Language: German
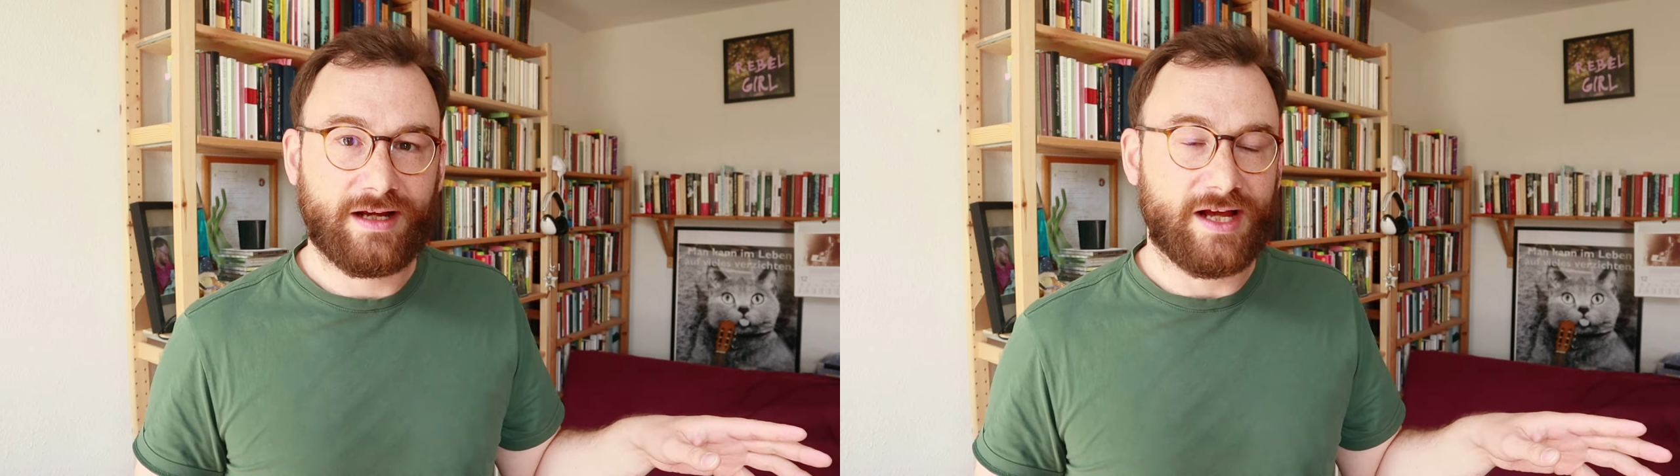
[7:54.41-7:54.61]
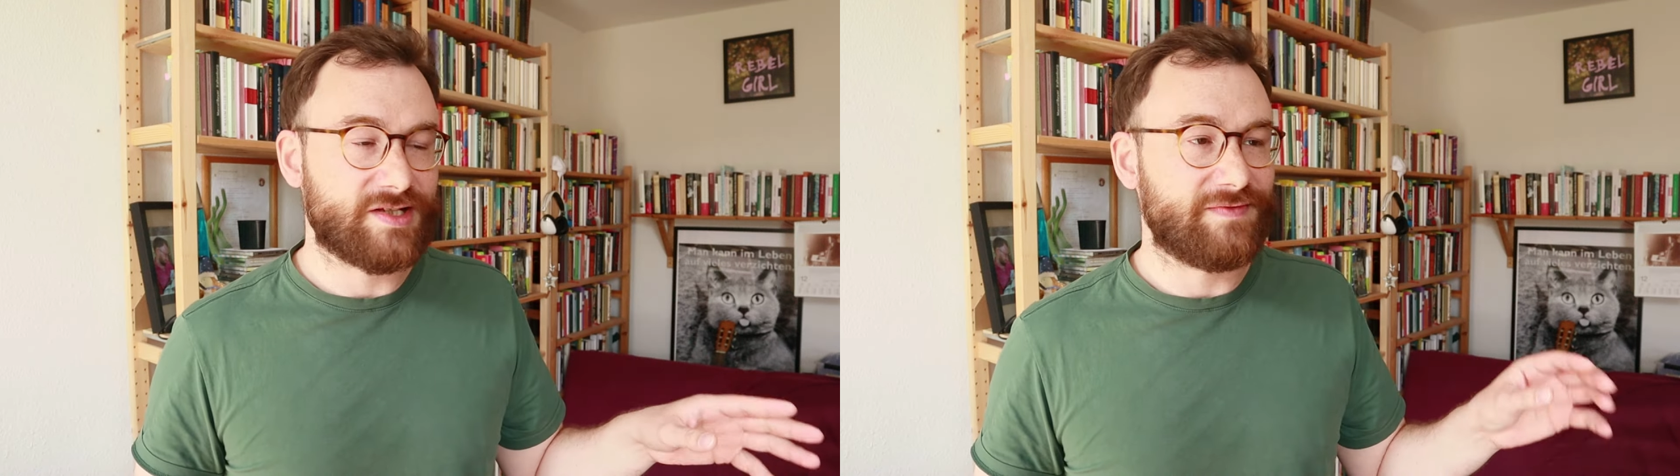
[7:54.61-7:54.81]

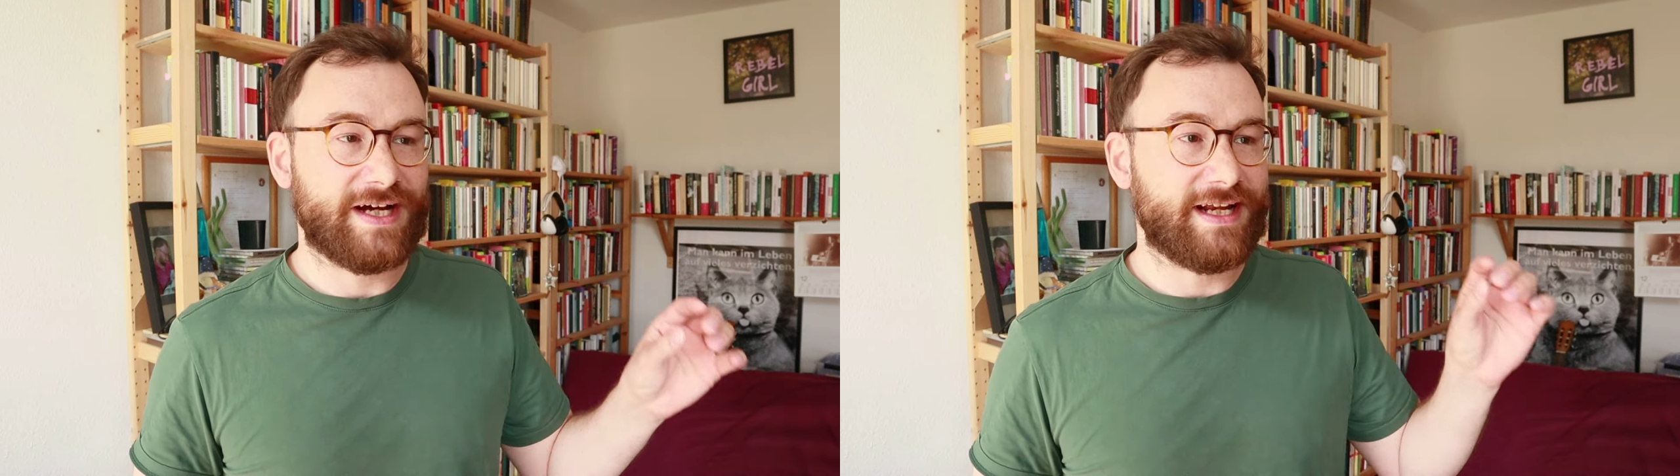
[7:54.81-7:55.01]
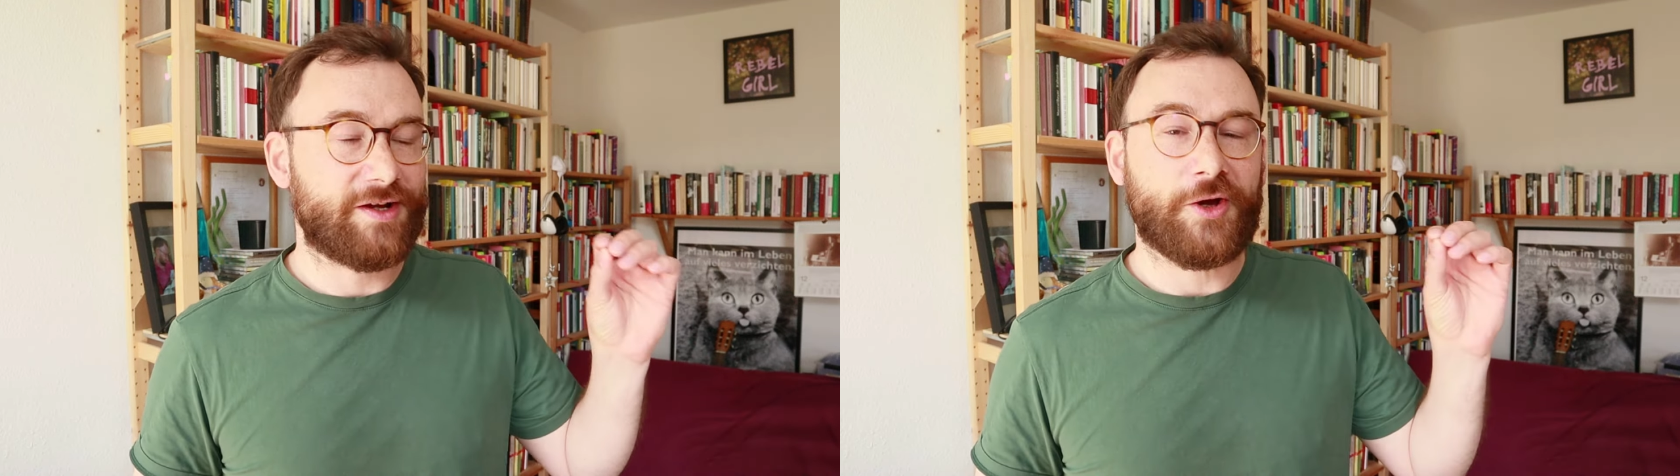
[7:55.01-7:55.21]
Es
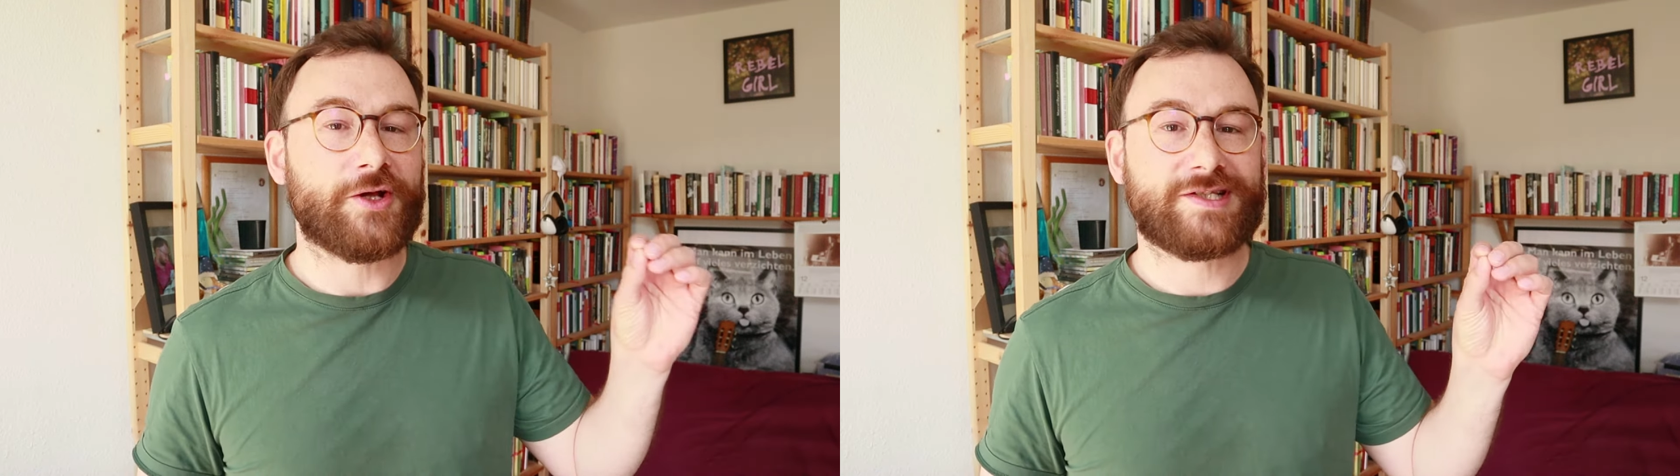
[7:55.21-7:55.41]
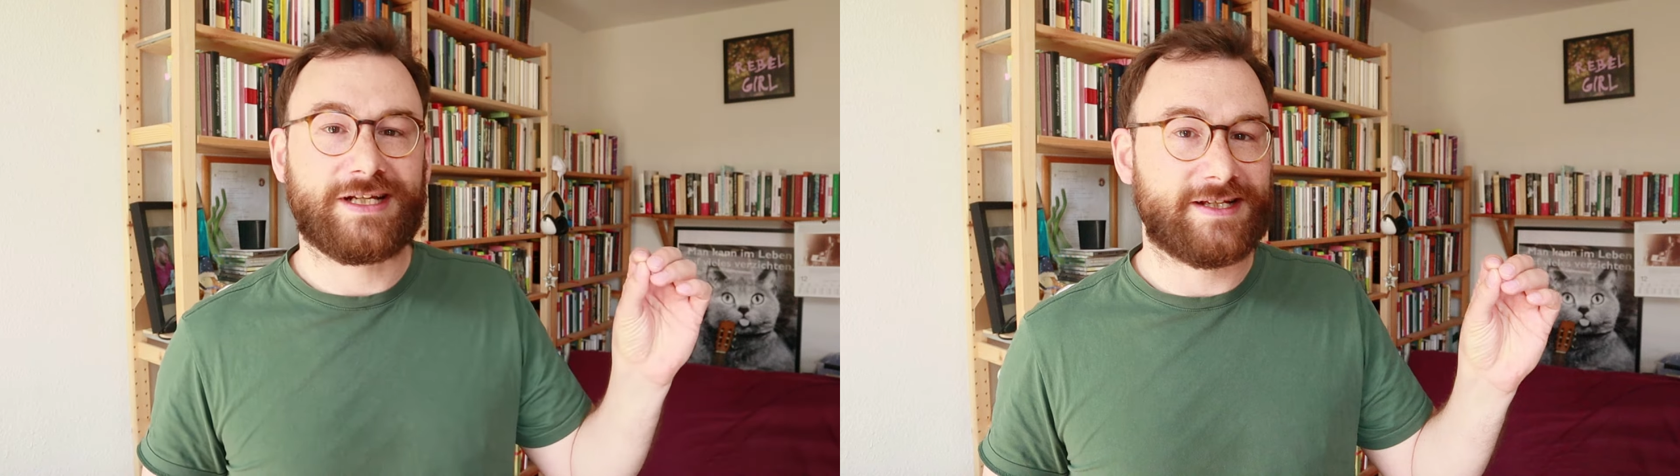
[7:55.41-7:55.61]
war der
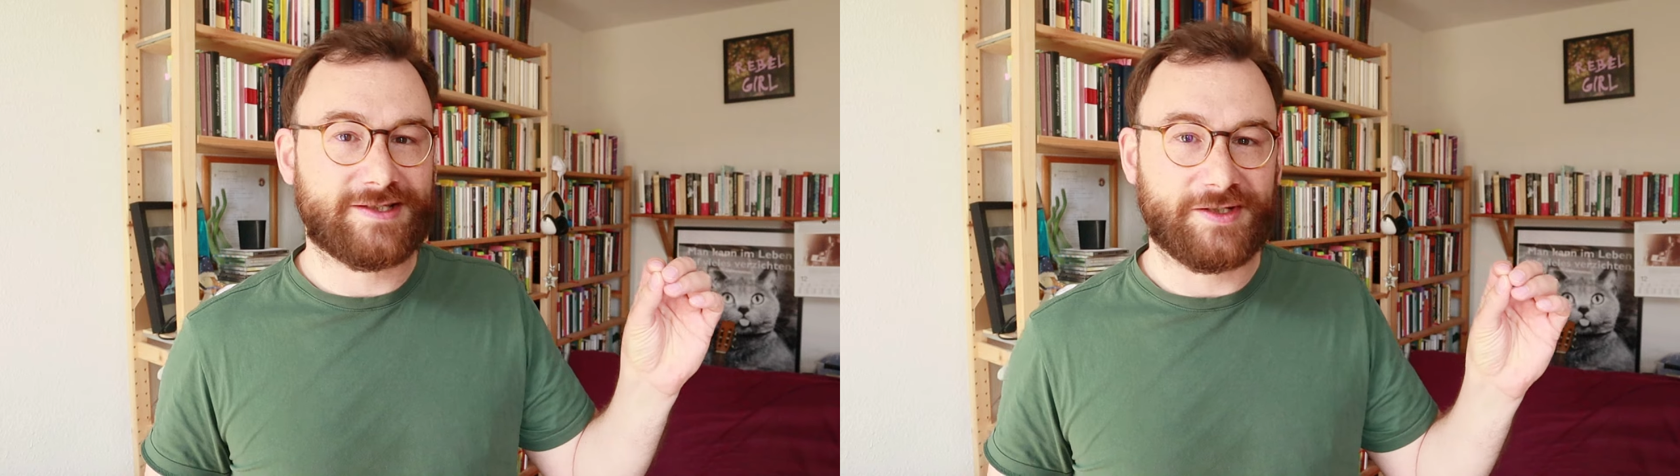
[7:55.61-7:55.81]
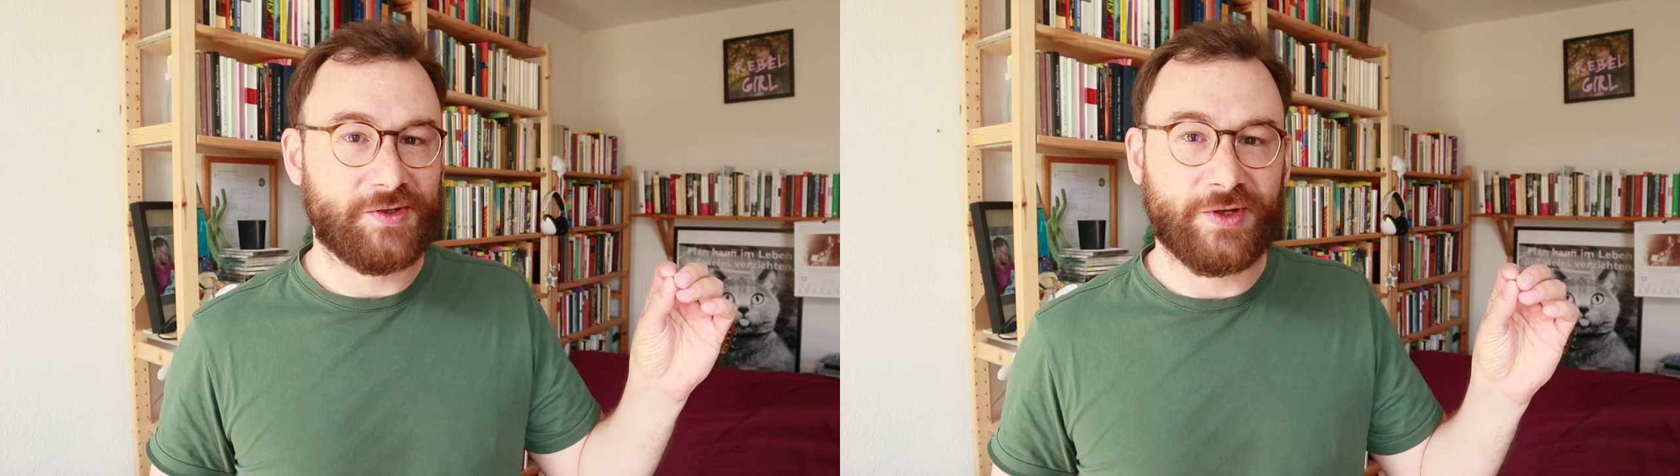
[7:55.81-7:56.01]

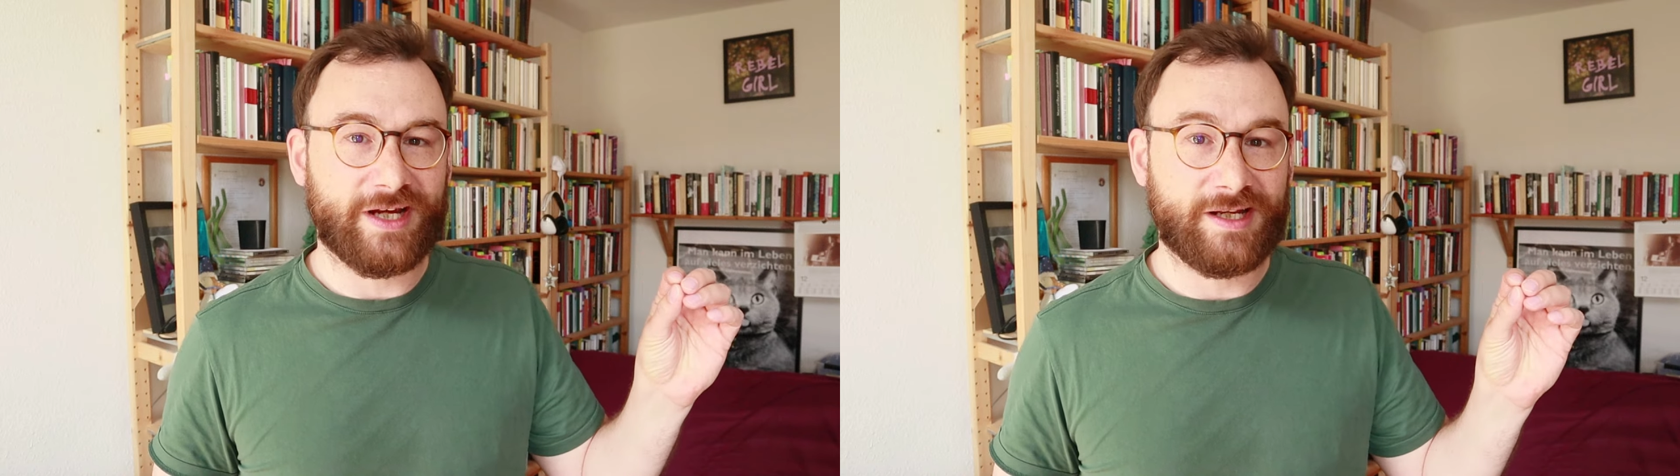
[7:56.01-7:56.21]
köstlichste Döner,